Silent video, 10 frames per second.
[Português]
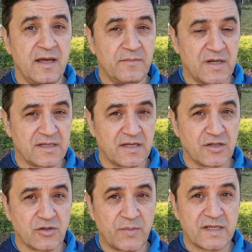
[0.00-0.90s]
Mas
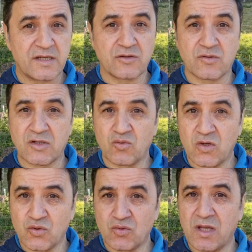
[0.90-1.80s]
antes eu preciso da
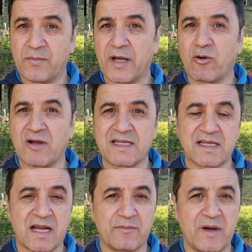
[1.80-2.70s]
sua ajuda para
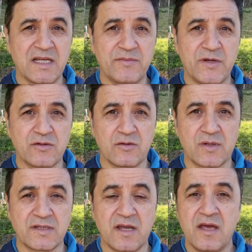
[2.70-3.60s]
alcançar mais
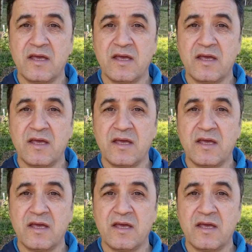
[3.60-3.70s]
pessoas.